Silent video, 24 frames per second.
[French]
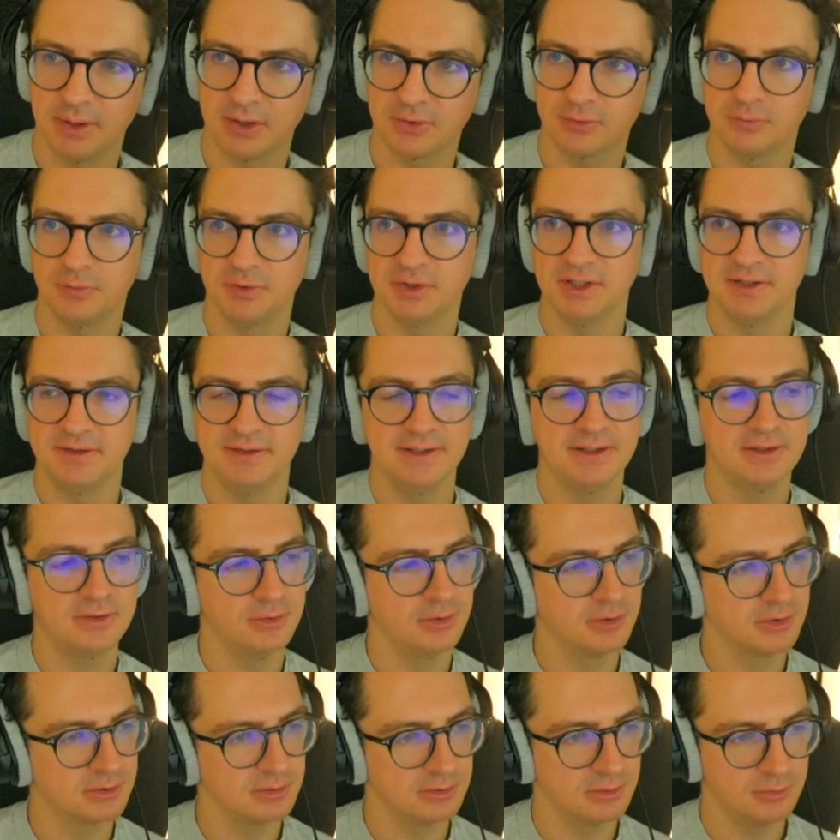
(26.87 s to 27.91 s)
parle souvent des
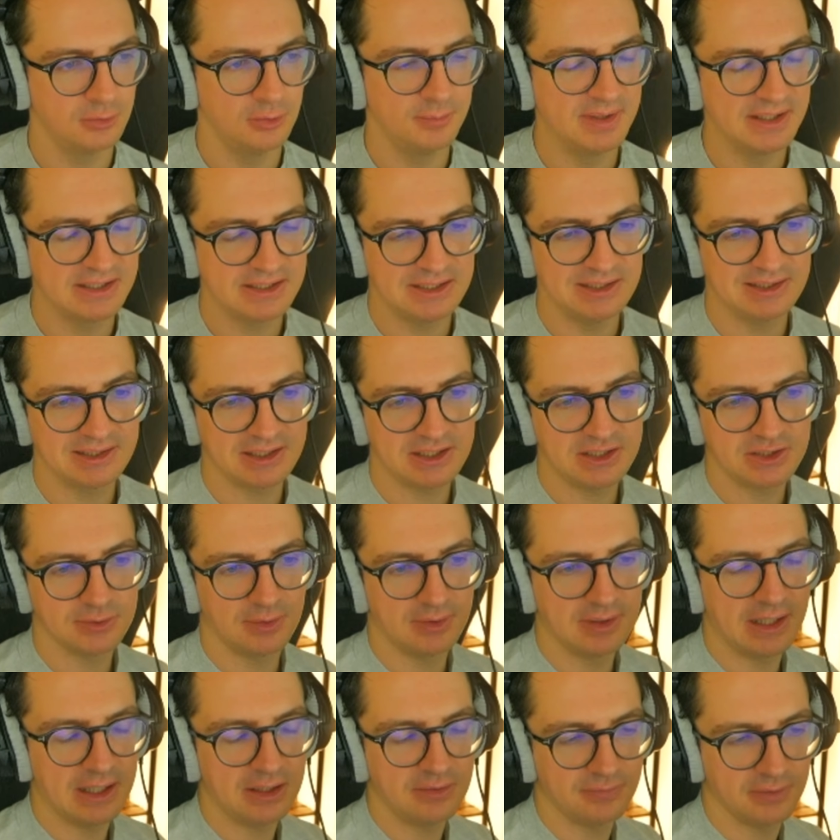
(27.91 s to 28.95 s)
TikTok euh, de mecs qui trichent
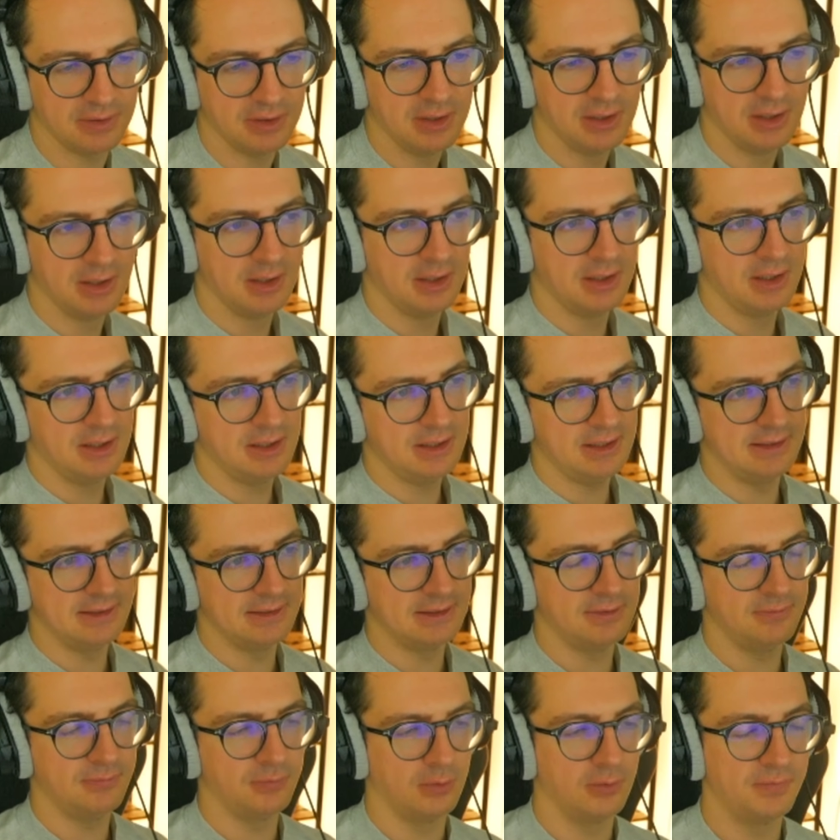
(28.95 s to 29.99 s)
en live
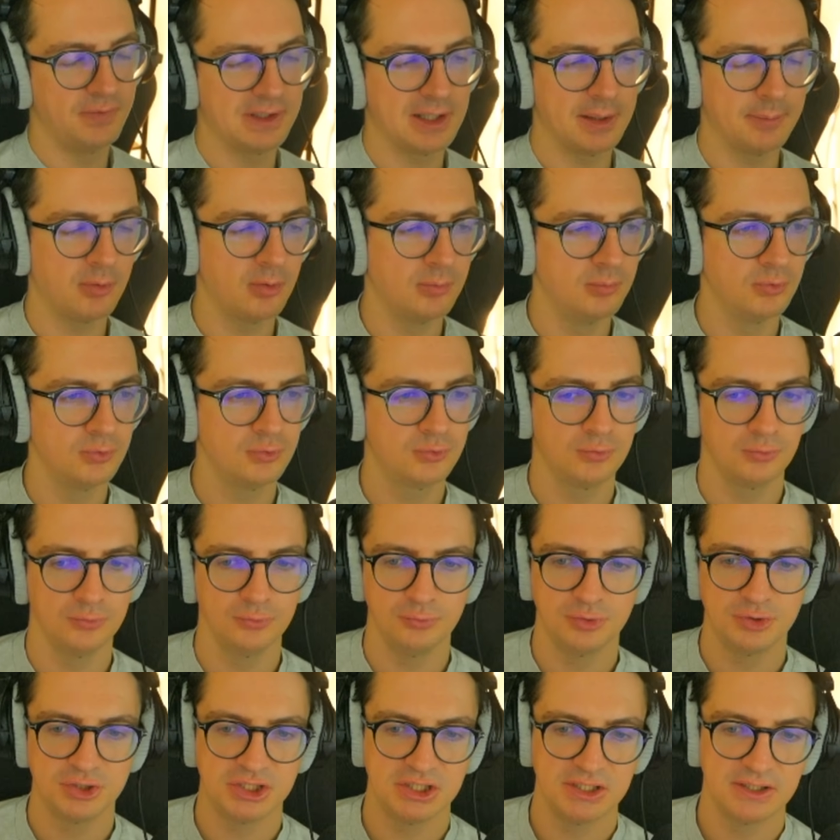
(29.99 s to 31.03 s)
et qui font en fait la promotion
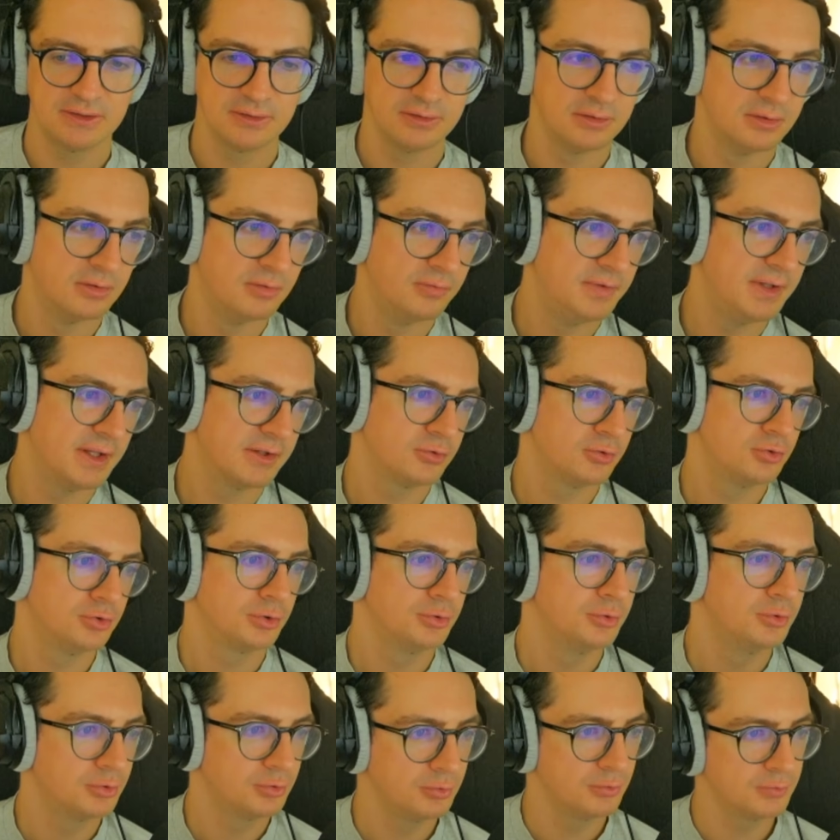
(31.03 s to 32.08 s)
du cheat euh, via ce
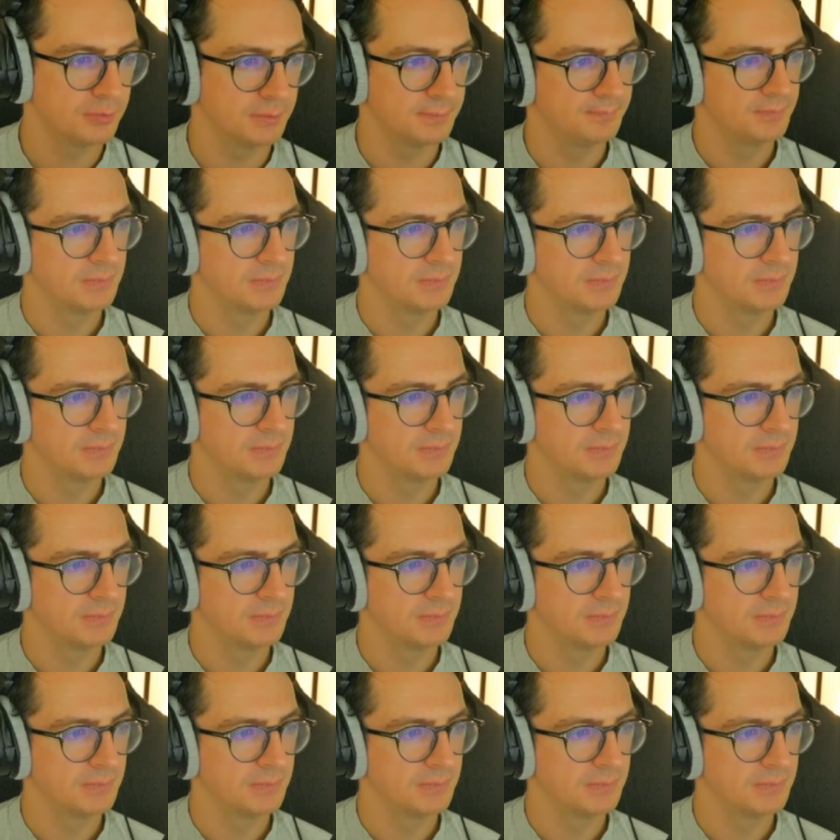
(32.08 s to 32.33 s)
genre de choses.